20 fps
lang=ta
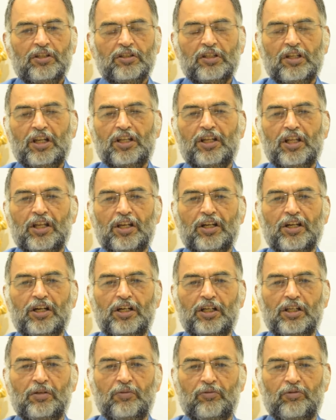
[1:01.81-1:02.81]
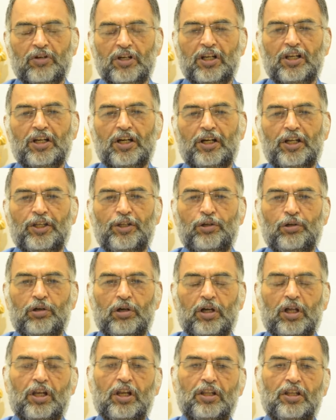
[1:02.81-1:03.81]
சில நேரங்களில் விரல்களையோ
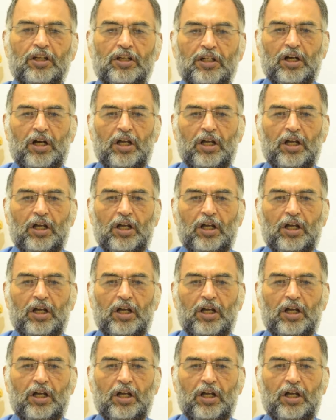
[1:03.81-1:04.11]
அல்லது